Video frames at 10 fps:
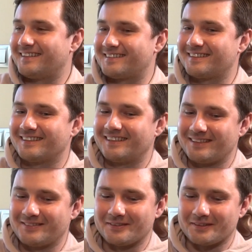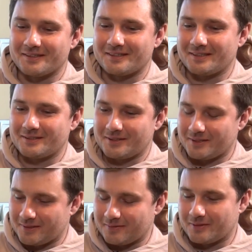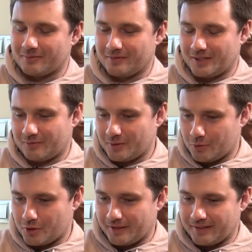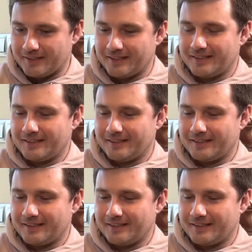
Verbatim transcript: нас догнали все-таки санкции, нас выключили